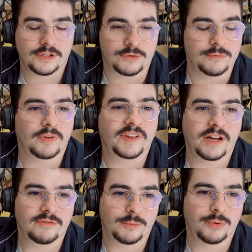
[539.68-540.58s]
Je lui demanderai
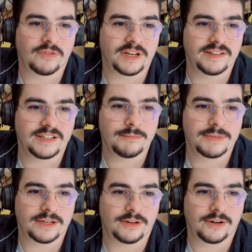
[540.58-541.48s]
avant pour valider,
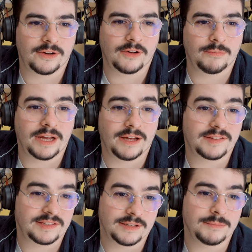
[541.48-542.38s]
mais euh, bah,
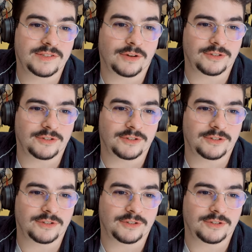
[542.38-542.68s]
c'est Mr.